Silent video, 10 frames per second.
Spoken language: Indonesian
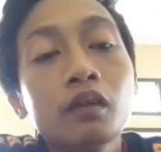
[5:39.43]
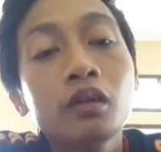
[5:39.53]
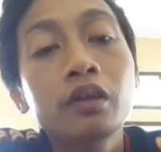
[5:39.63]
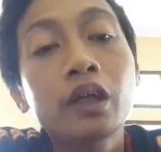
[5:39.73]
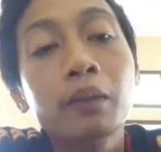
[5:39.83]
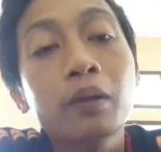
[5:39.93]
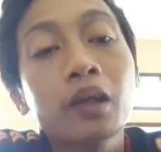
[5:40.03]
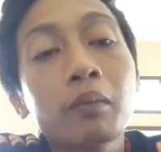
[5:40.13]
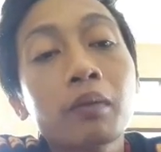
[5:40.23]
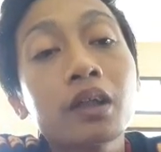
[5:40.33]
dari
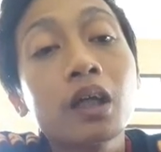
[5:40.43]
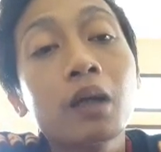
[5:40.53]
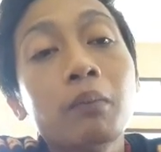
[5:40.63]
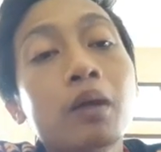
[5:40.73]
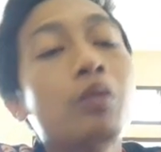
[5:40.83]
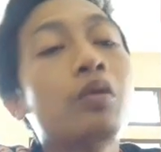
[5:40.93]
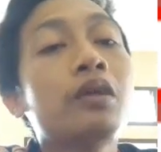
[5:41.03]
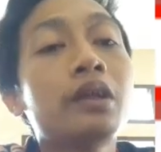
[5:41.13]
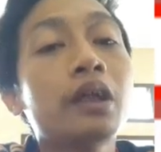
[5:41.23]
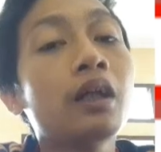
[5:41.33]
pertama saya
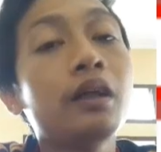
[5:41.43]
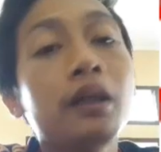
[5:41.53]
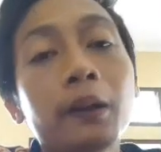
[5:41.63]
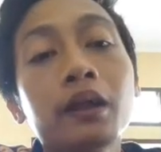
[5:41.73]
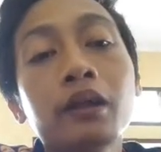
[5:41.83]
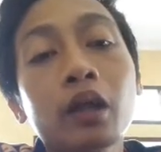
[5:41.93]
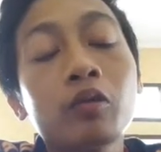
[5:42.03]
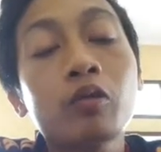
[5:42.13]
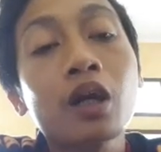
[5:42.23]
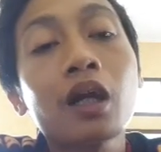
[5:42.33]
ngebangun channel ini
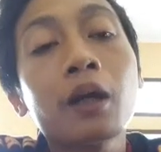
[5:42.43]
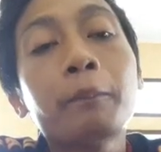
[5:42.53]
natural lah